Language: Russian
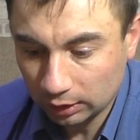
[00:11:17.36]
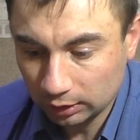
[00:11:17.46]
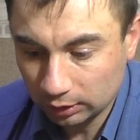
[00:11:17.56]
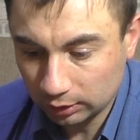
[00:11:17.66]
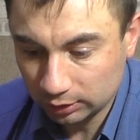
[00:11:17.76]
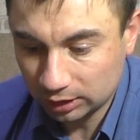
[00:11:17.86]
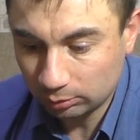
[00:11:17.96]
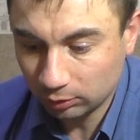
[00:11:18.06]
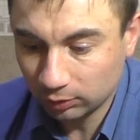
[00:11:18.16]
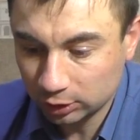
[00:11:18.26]
Э,
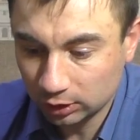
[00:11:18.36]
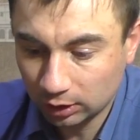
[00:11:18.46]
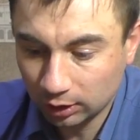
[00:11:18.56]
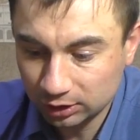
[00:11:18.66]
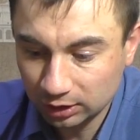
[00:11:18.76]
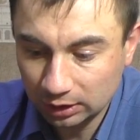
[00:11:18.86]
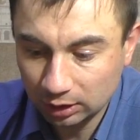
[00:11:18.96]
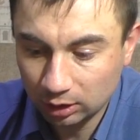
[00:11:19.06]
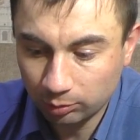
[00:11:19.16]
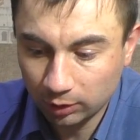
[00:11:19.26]
самое важное, как раз таки
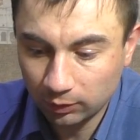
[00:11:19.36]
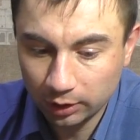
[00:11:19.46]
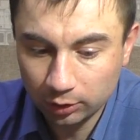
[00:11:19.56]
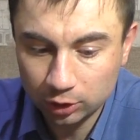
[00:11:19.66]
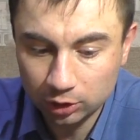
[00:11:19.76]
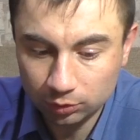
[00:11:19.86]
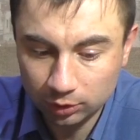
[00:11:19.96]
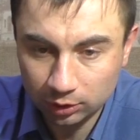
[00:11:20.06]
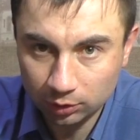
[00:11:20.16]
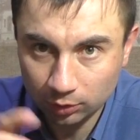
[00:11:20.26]
направляющие
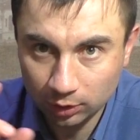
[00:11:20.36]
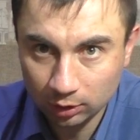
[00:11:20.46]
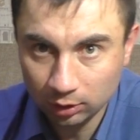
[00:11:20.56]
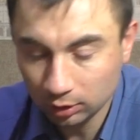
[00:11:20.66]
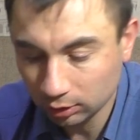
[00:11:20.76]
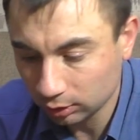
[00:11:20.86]
вот эти вот, да.